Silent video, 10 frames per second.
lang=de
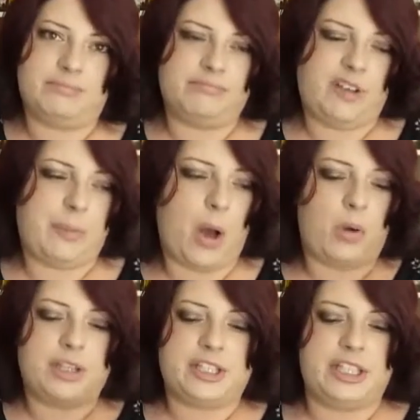
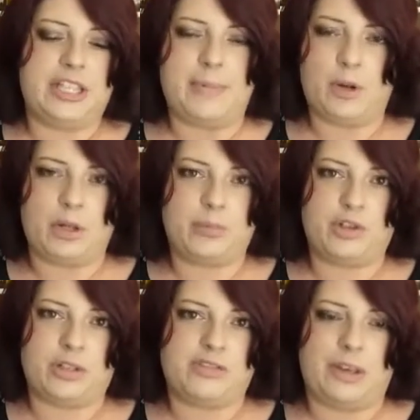verbrauche ich die. Ich habe auch, glaube ich,
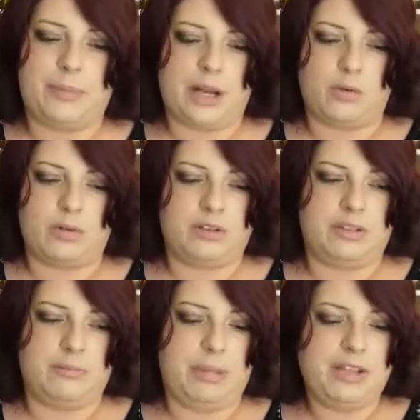noch zwei Packungen
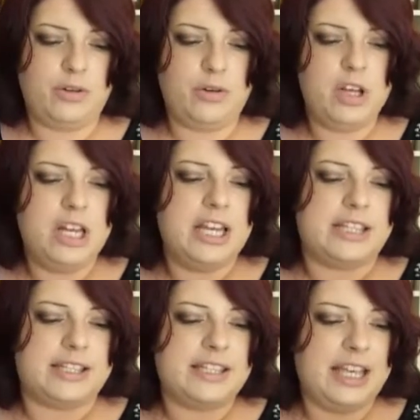im Petto.
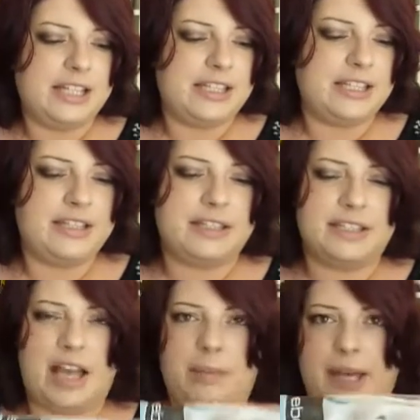Das nächste ist,
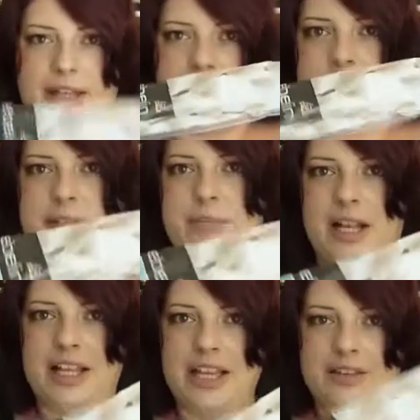ich habe endlich
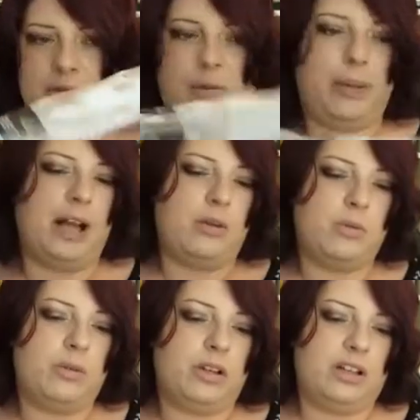mal hier so eine
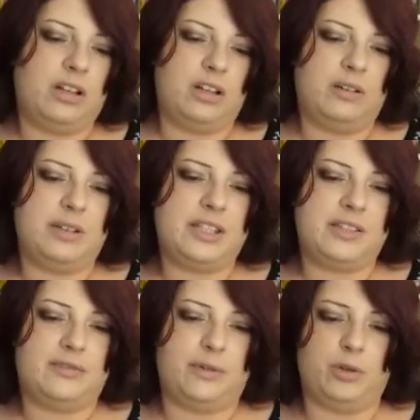Packung äh,
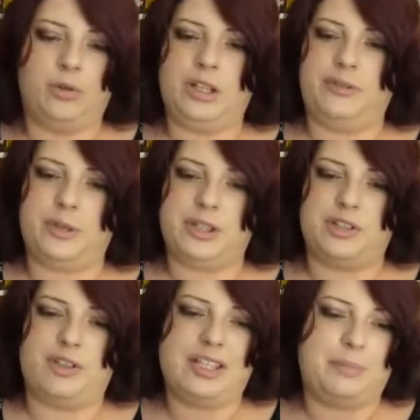von
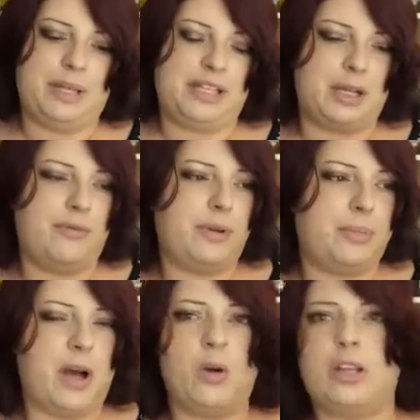140 Wattepads
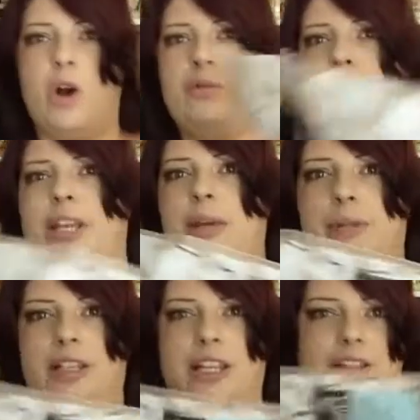aufgebraucht, auch von
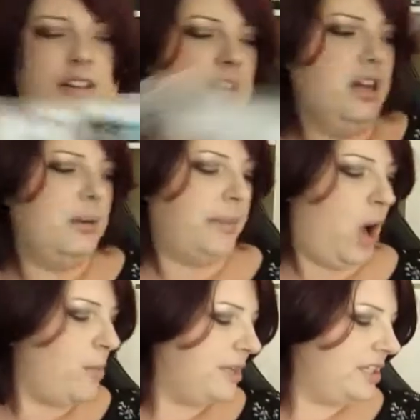Ebelin.
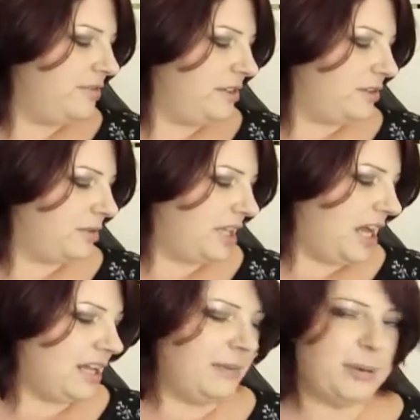Braucht man nicht viel zu
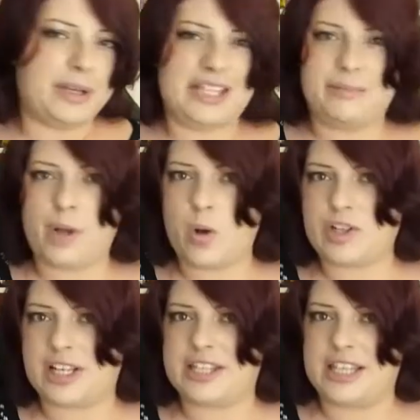sagen, aber bei denen brauche
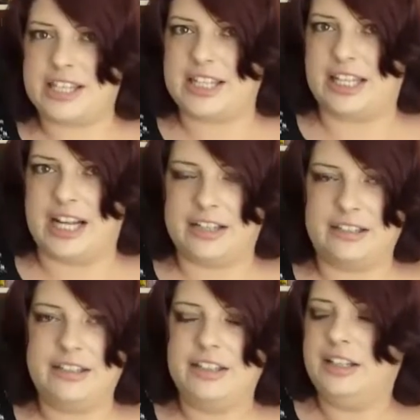ich halt sehr, sehr lange